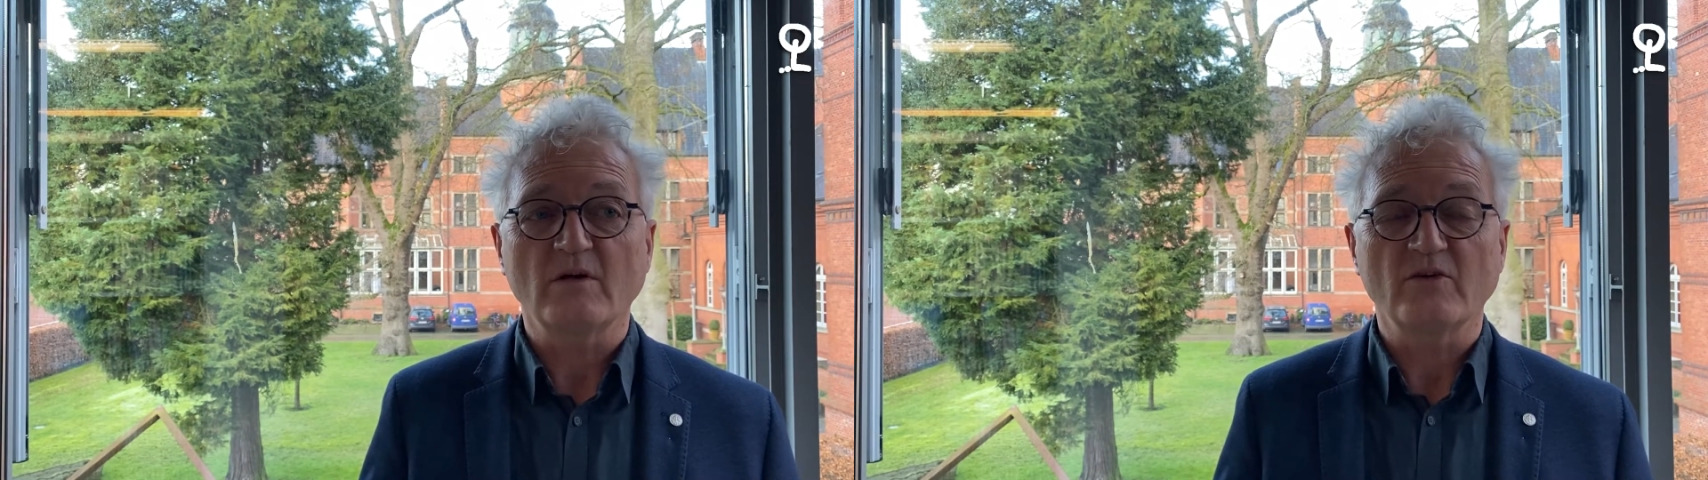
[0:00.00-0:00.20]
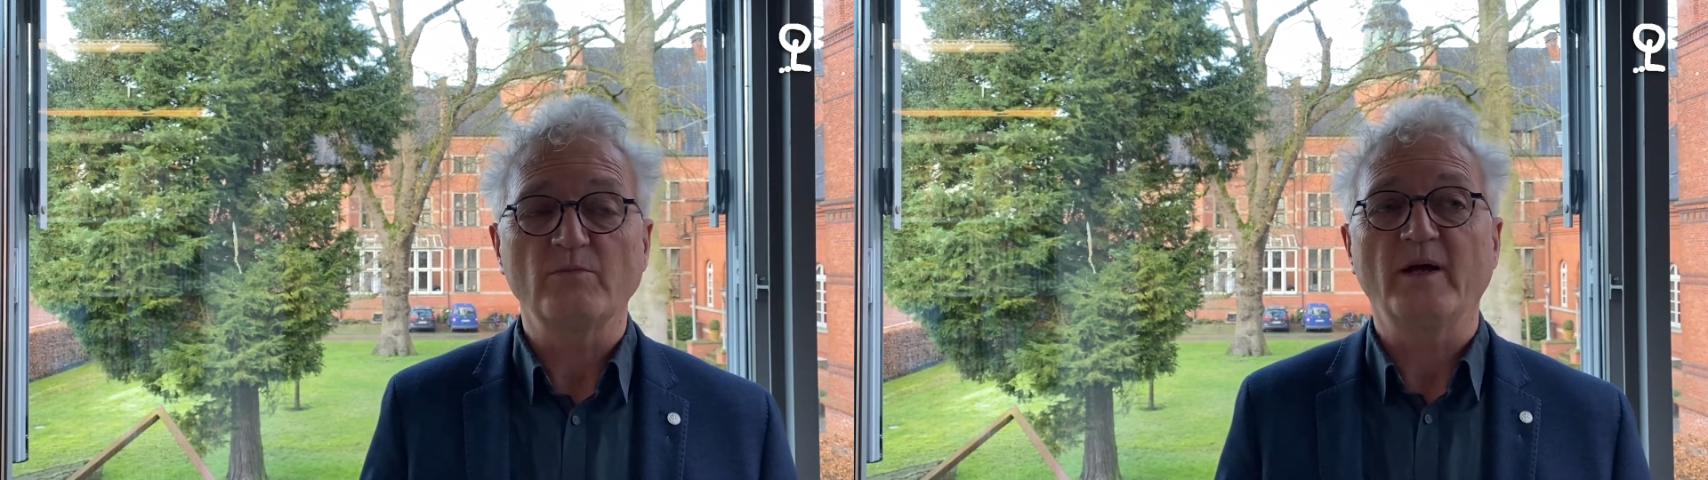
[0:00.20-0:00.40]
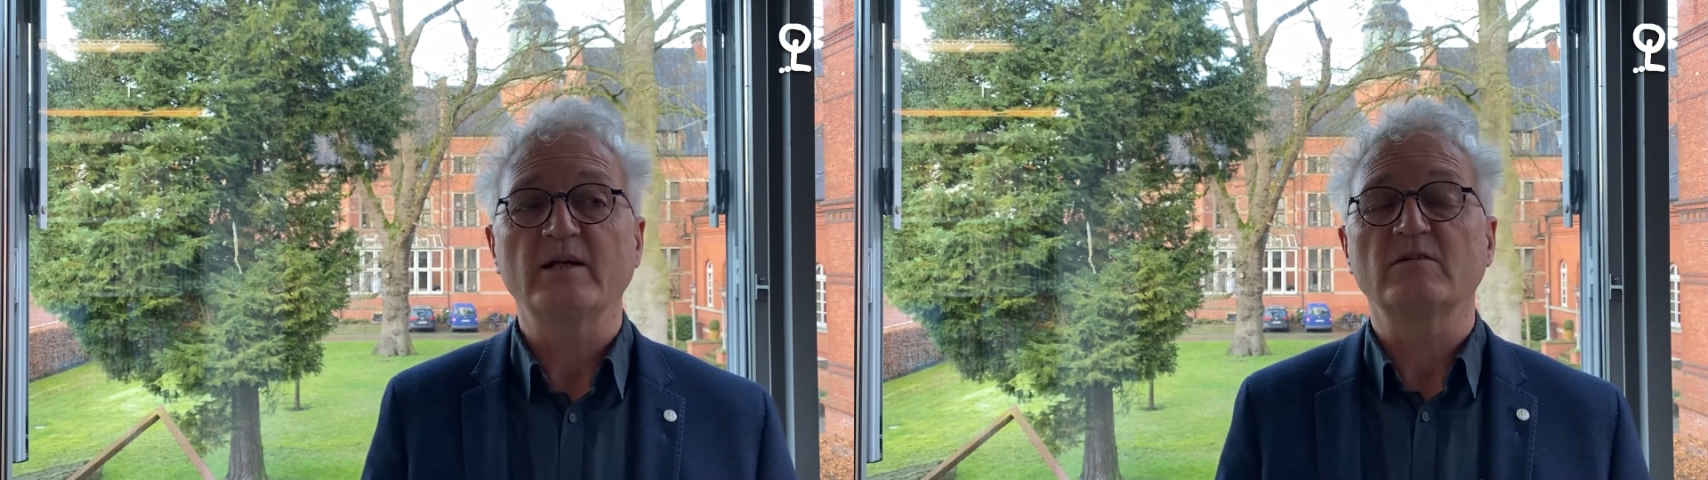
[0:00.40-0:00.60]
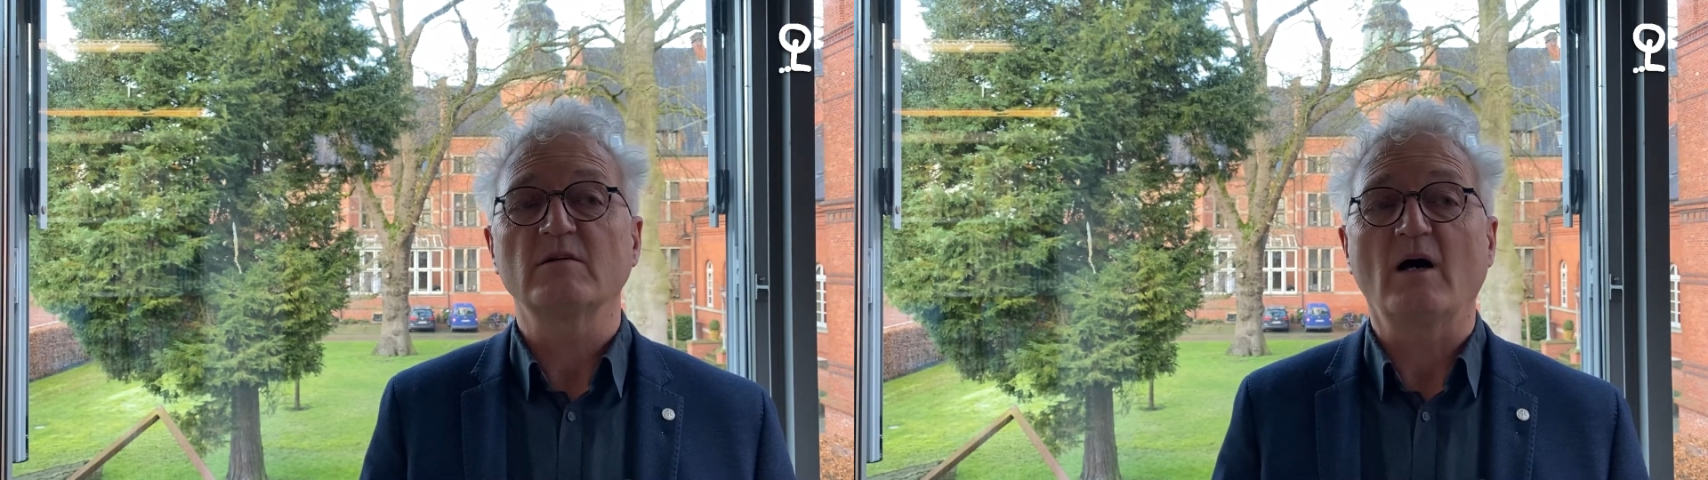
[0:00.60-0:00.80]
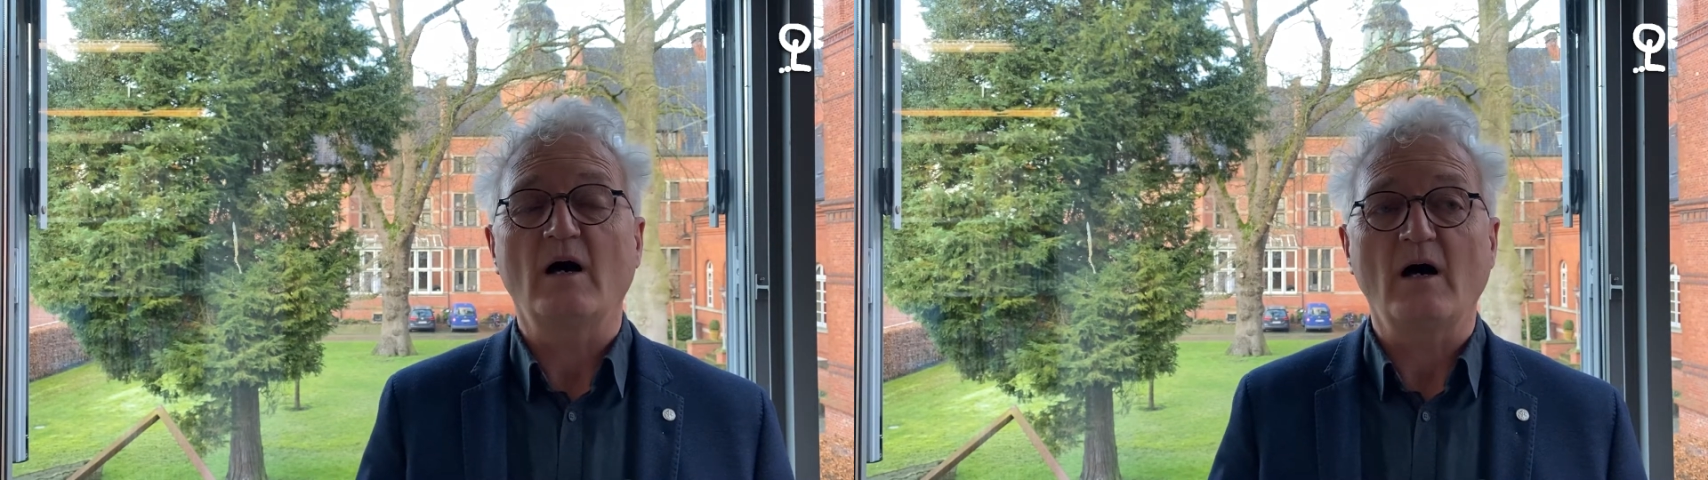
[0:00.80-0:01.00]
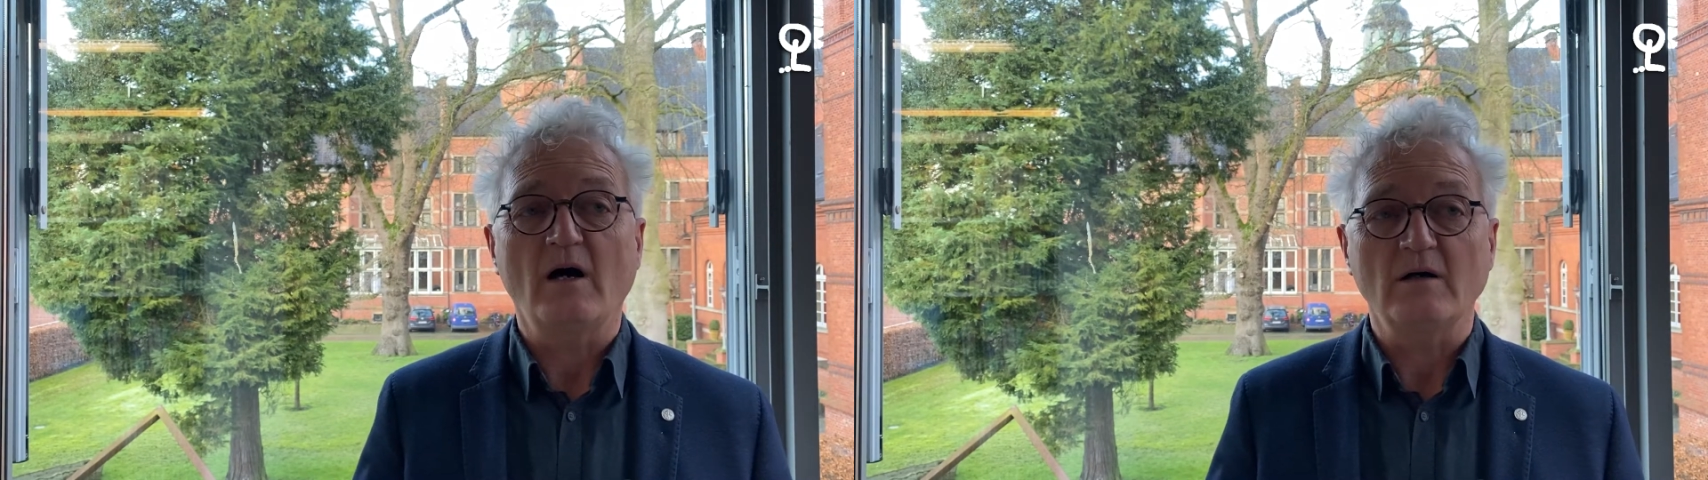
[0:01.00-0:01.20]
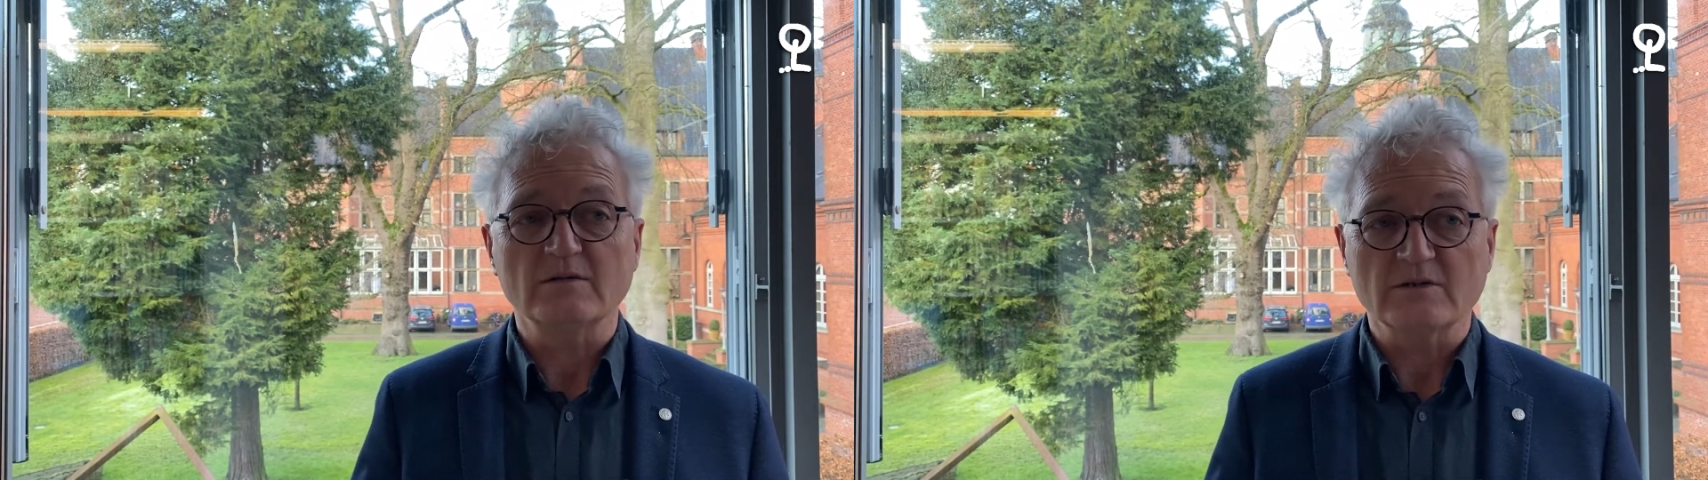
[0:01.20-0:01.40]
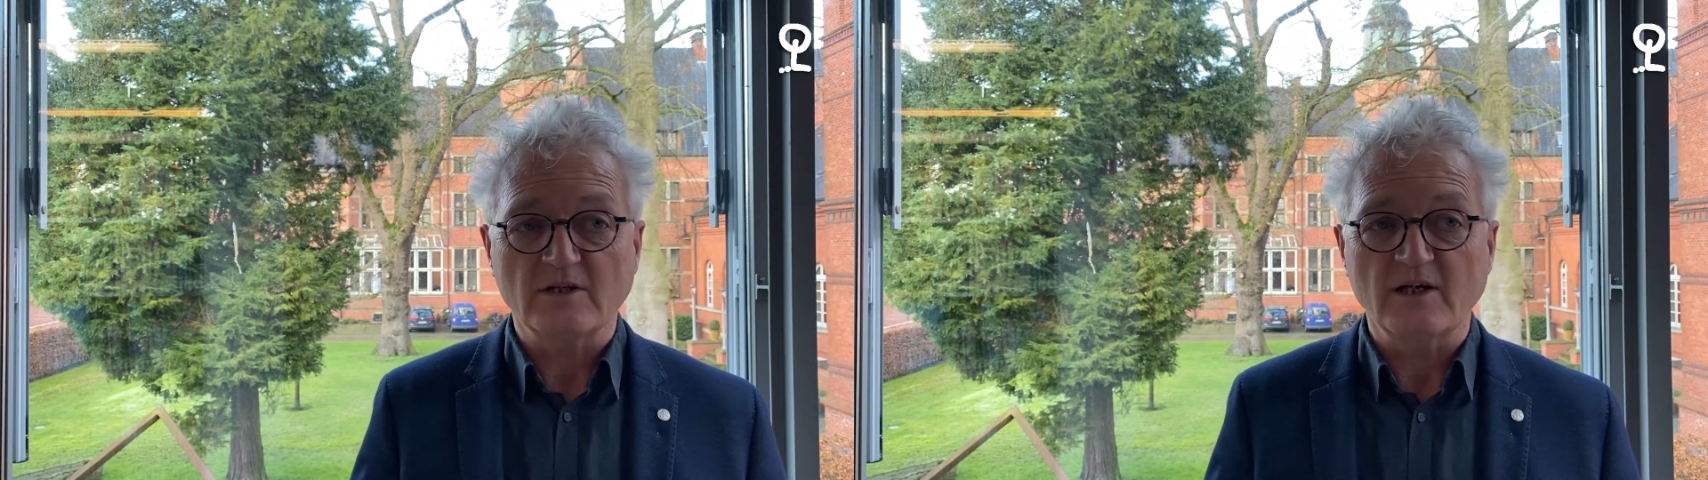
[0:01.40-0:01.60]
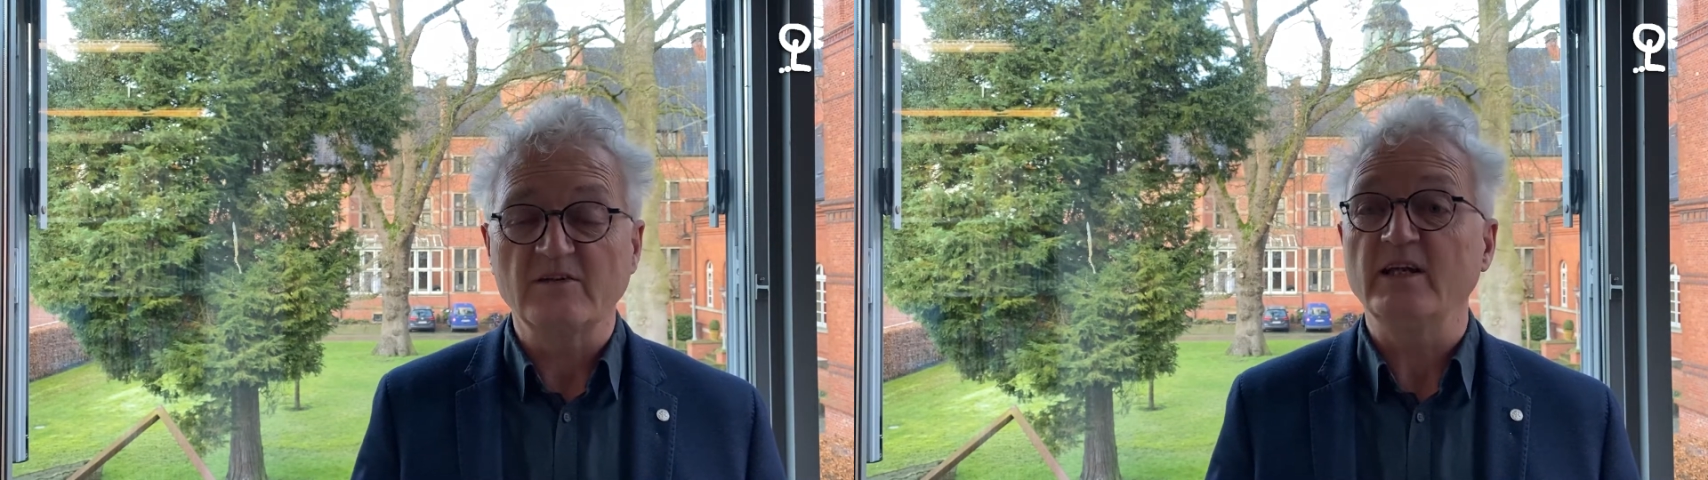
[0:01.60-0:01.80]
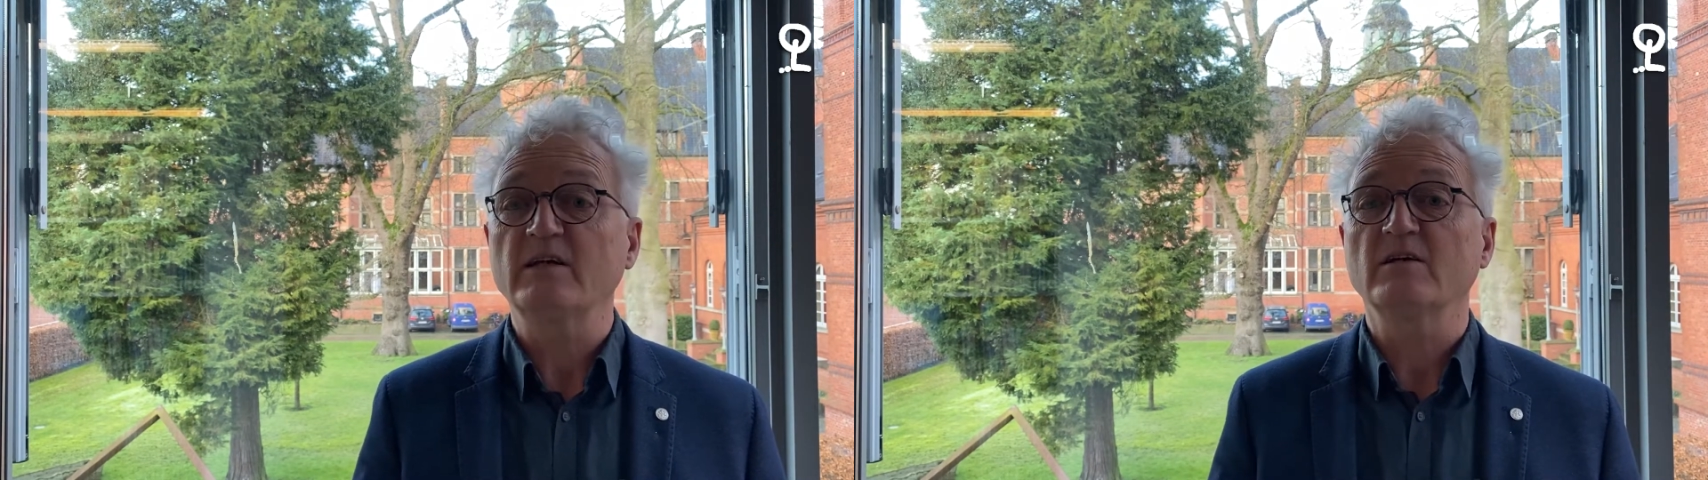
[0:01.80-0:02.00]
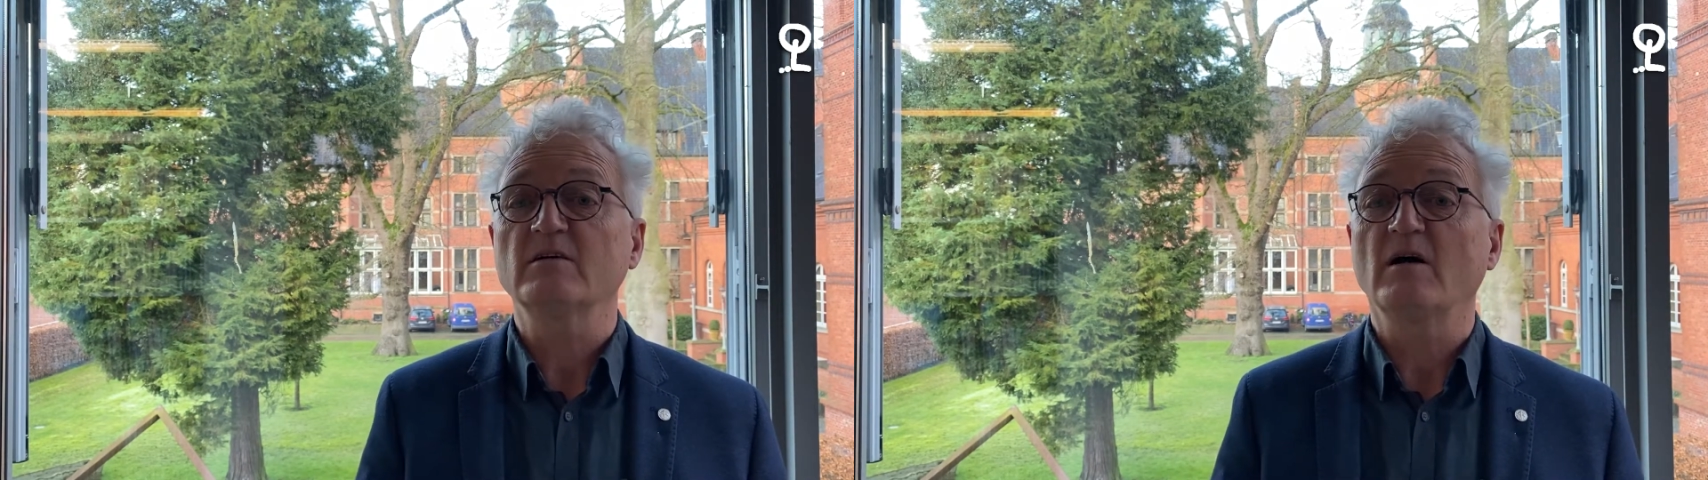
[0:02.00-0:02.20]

Respekt, äh, Kritik,